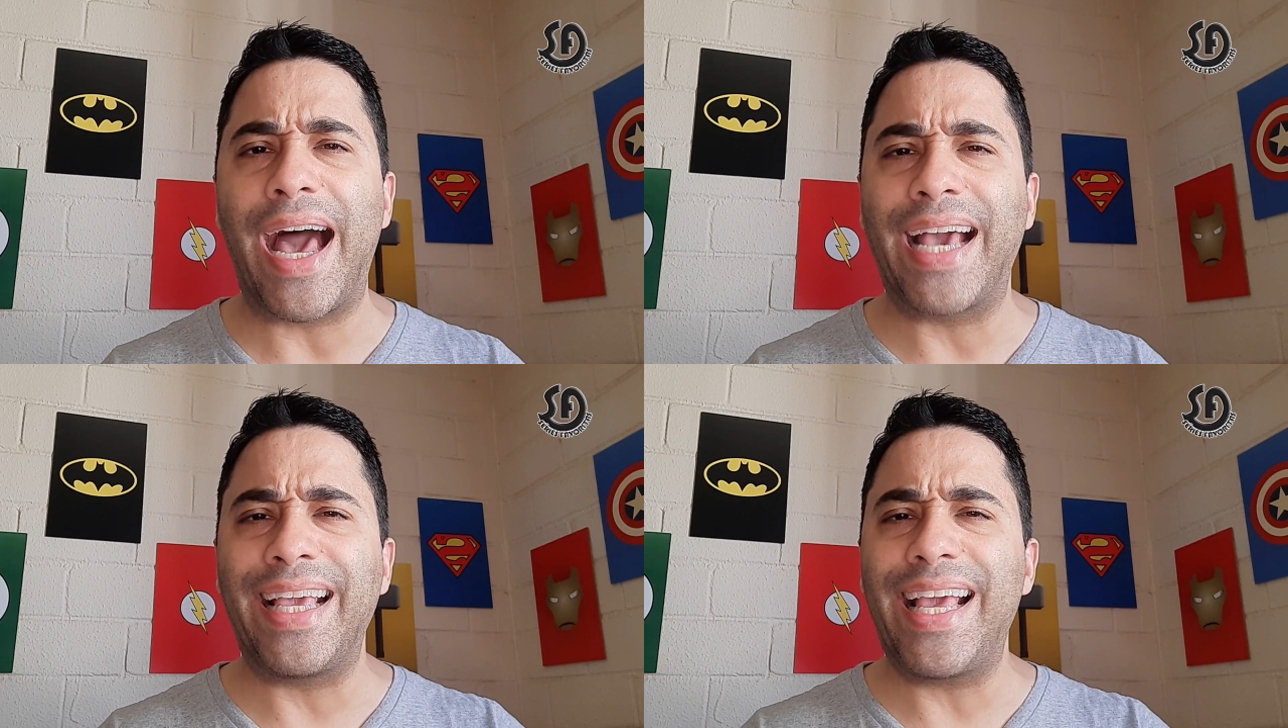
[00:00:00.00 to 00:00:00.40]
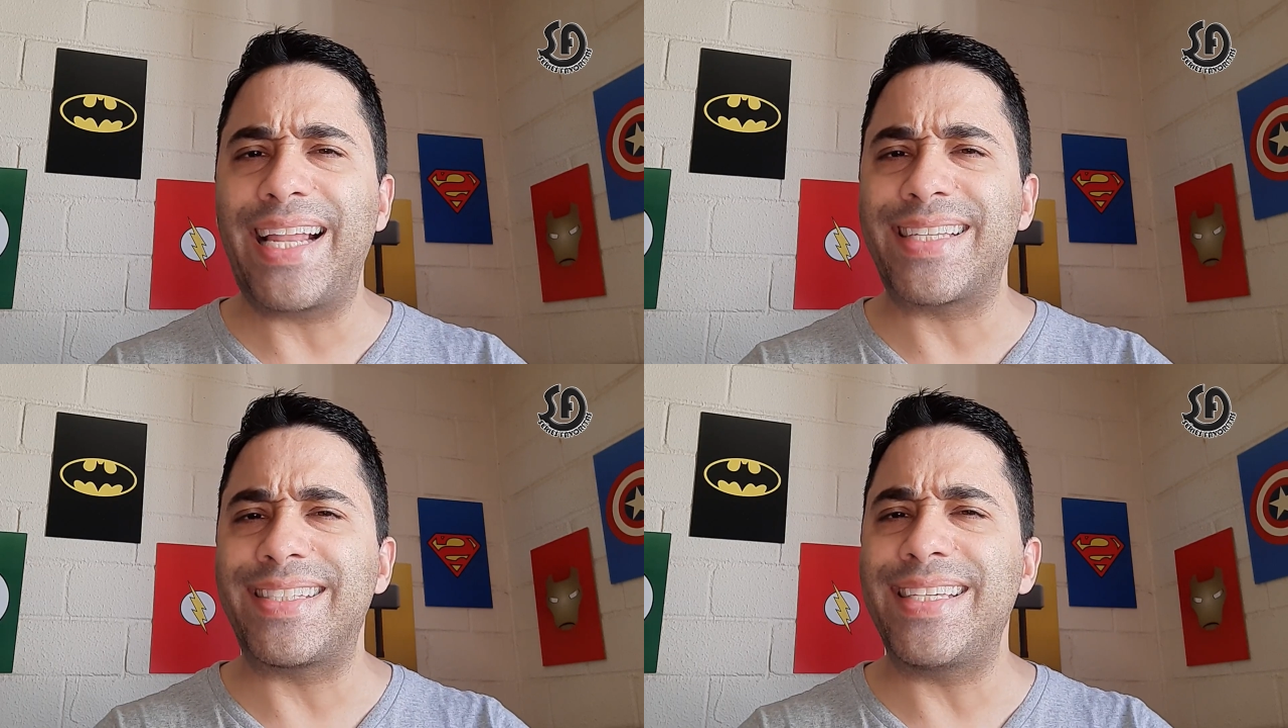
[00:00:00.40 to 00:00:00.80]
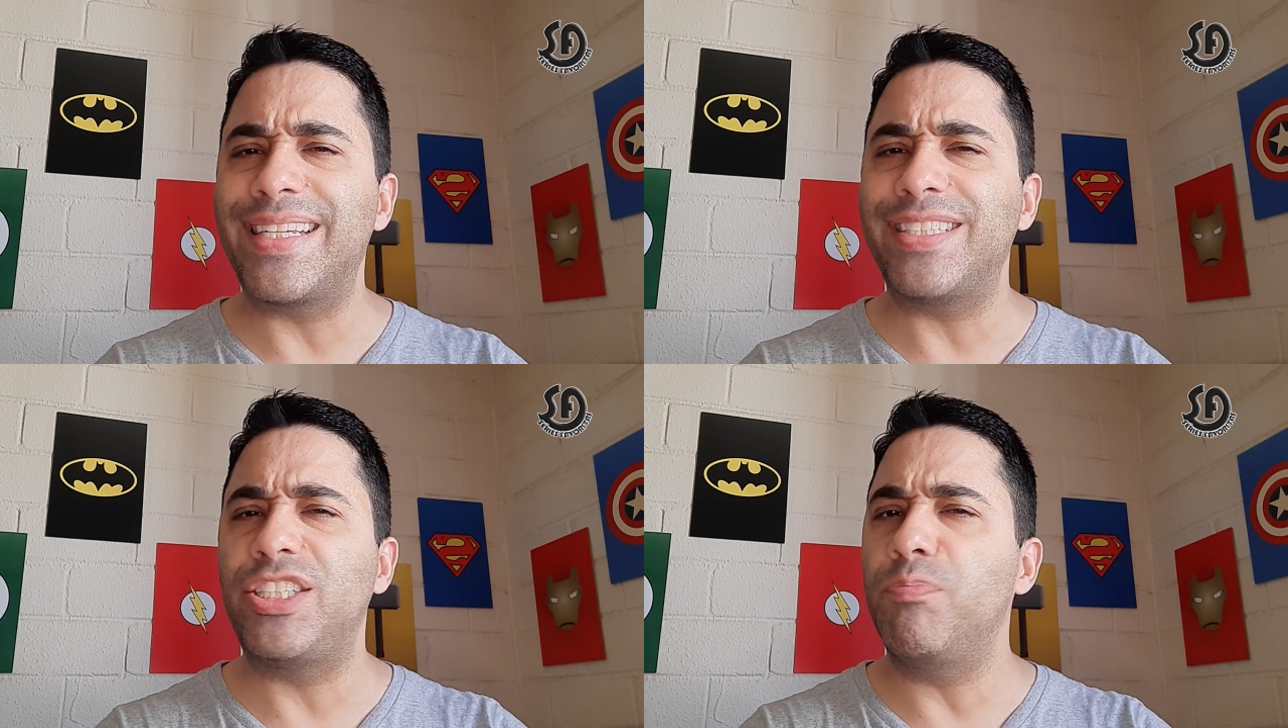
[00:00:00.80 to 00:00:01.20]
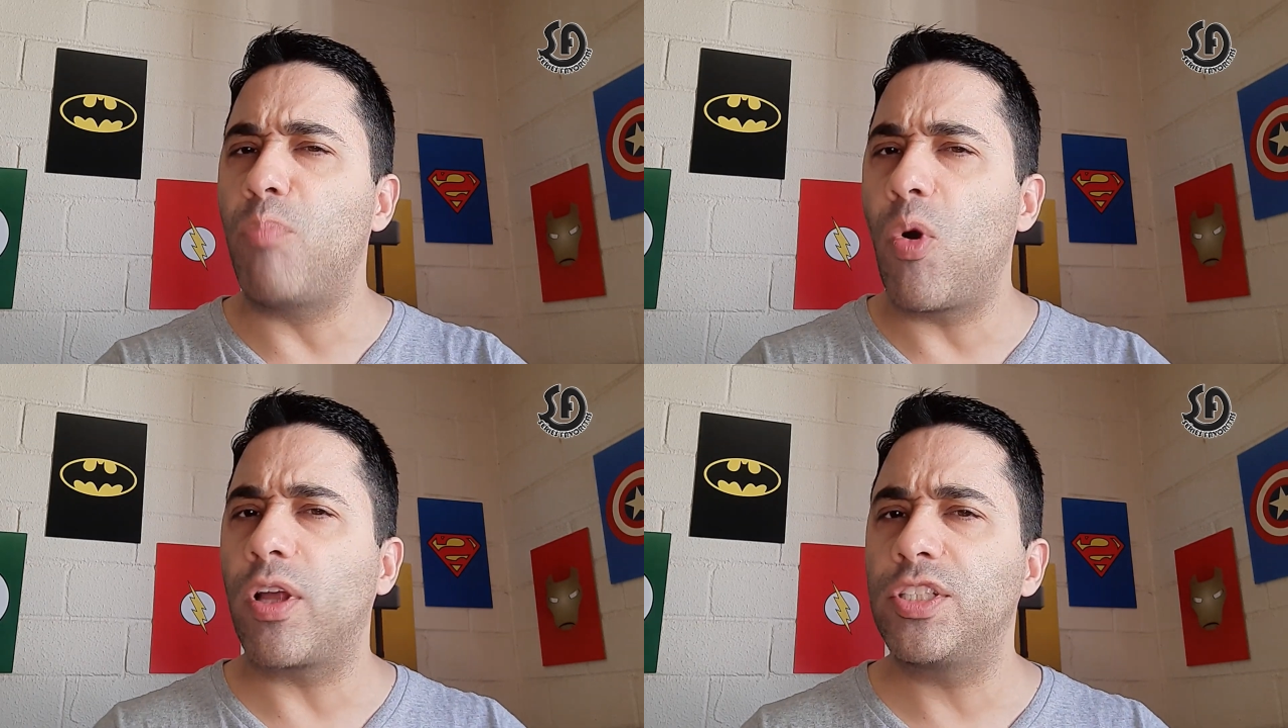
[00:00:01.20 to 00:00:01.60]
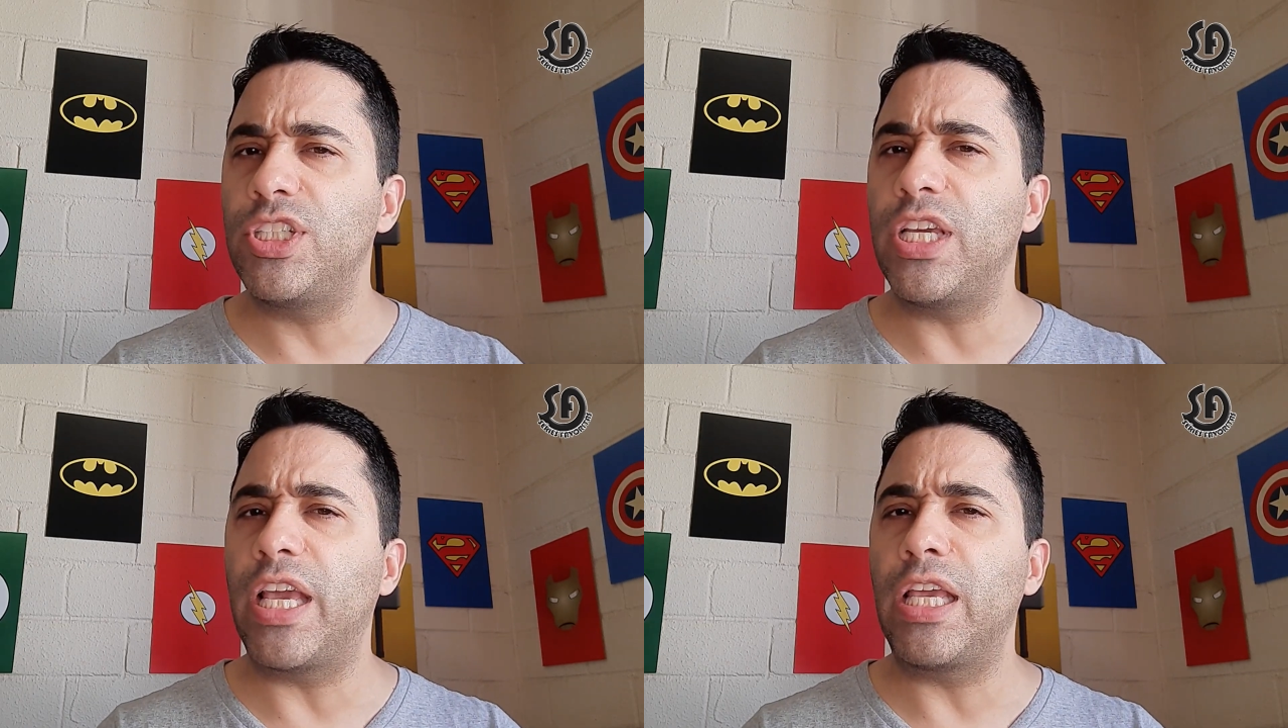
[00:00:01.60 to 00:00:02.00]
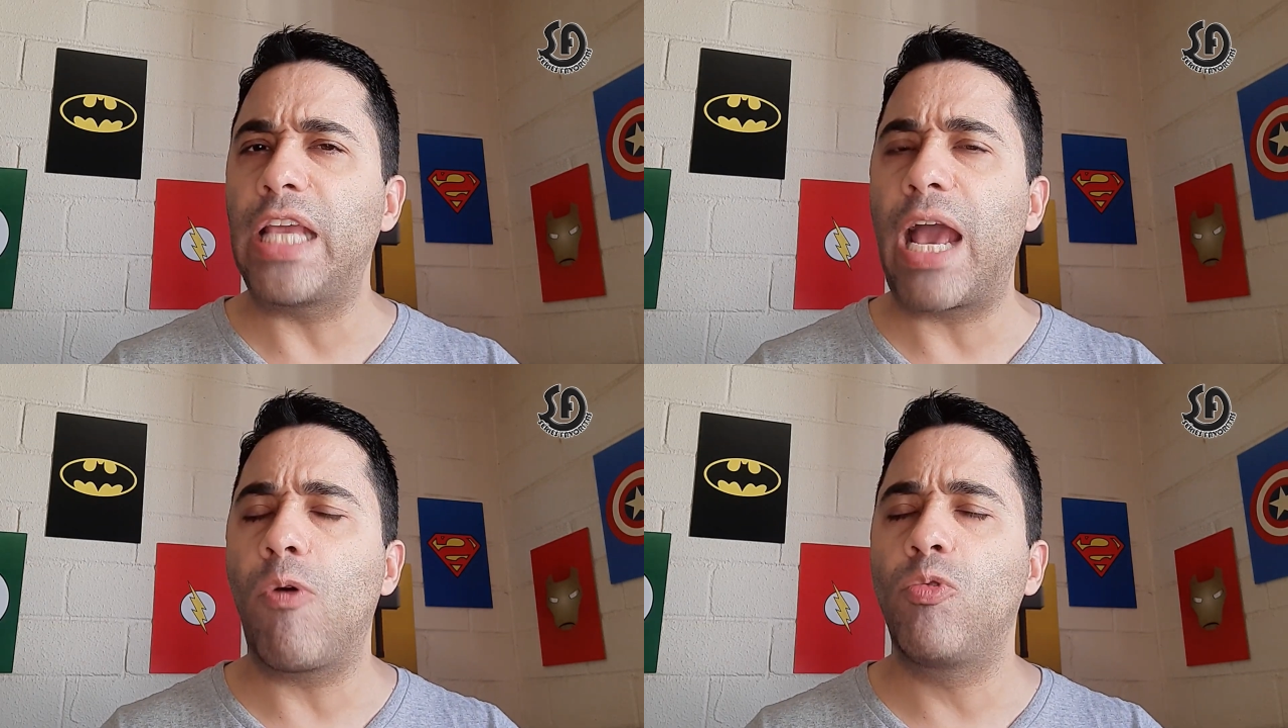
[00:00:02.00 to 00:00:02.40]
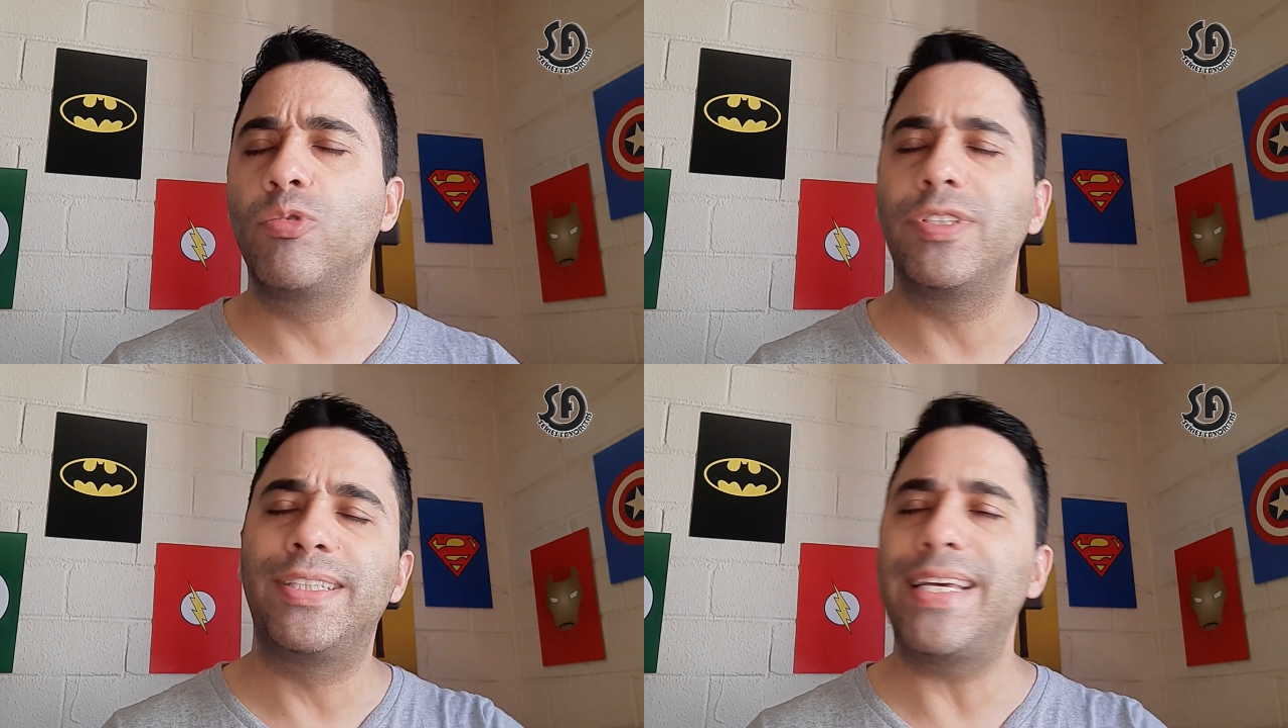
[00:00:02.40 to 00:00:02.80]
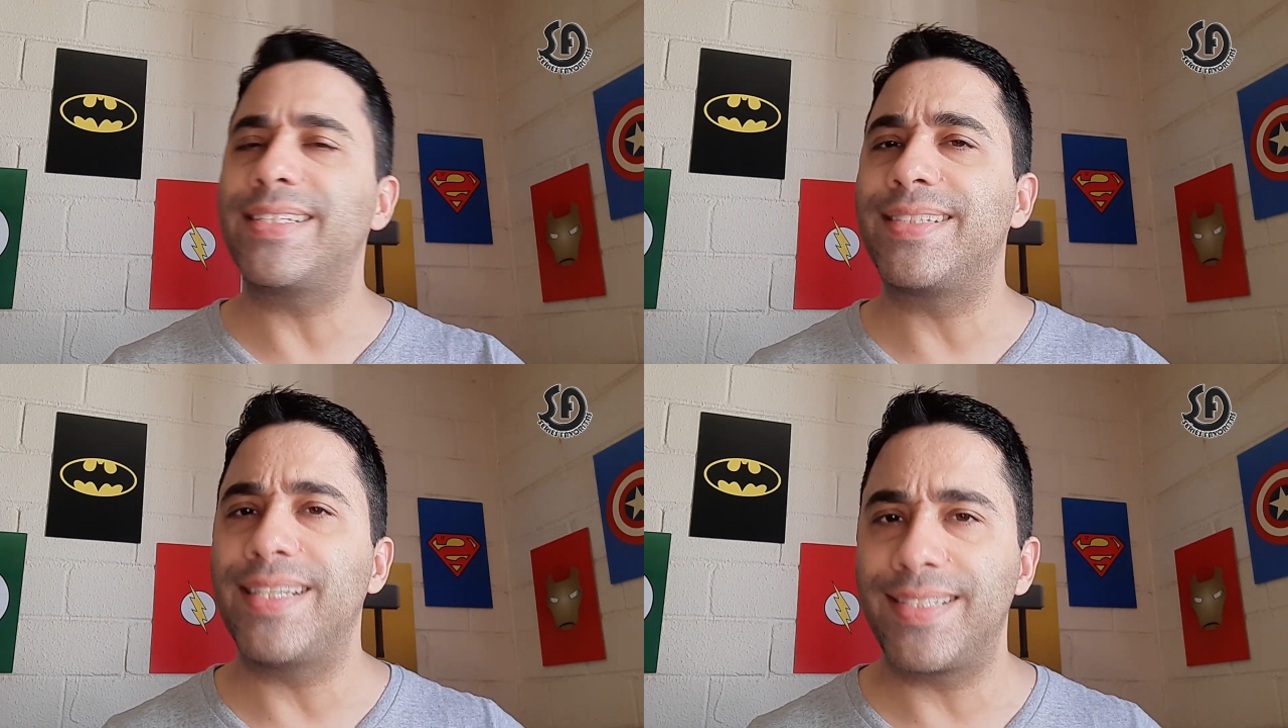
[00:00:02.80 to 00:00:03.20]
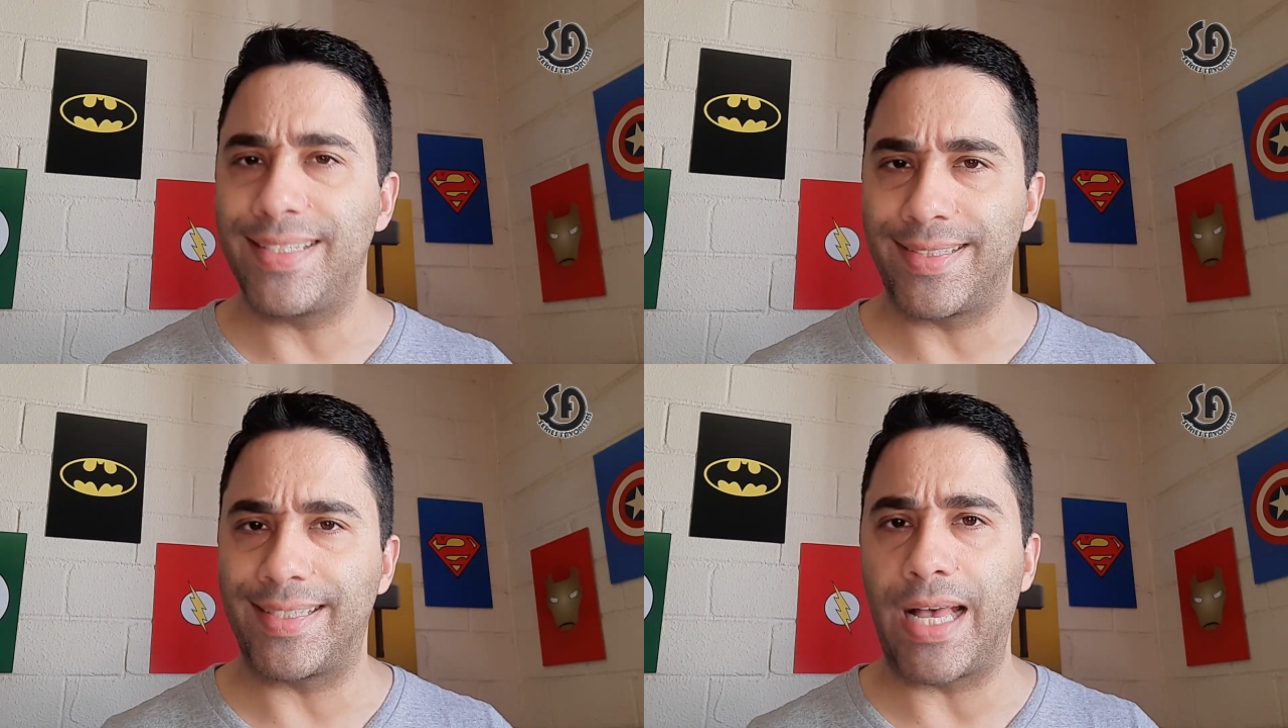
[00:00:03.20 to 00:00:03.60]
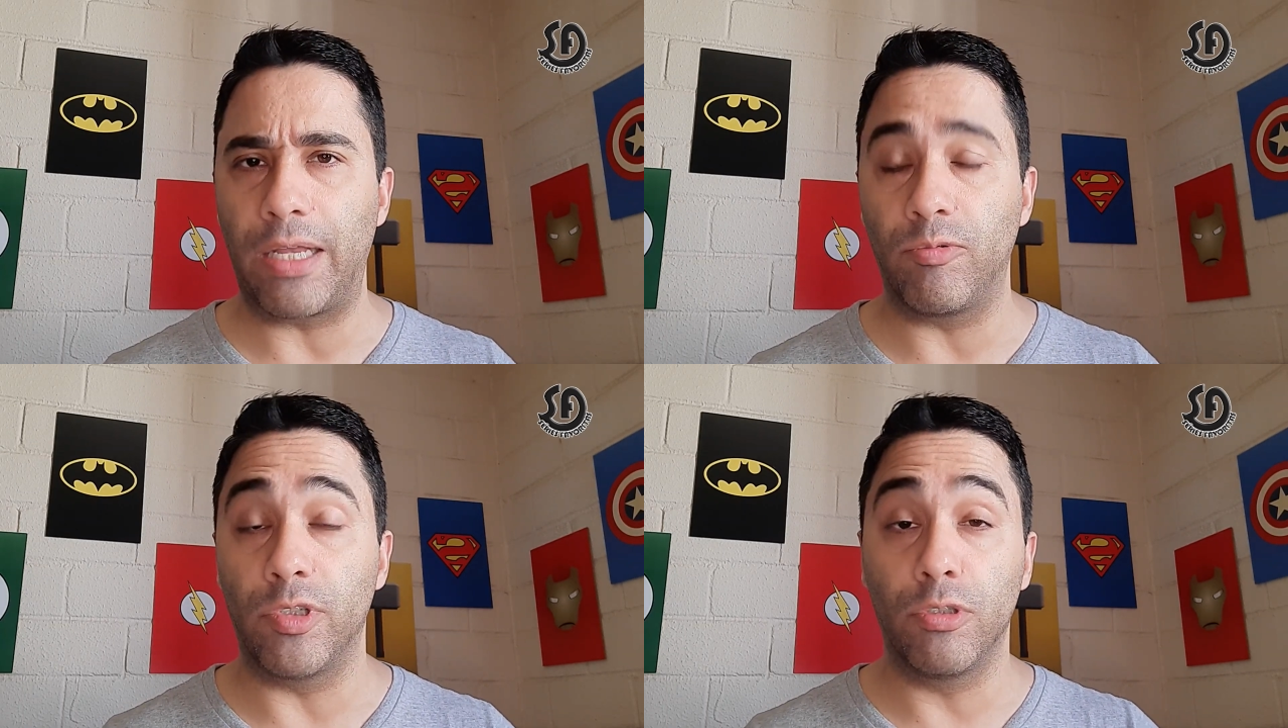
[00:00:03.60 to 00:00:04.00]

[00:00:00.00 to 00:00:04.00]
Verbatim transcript: aquela cena de morte em algo desnecessário.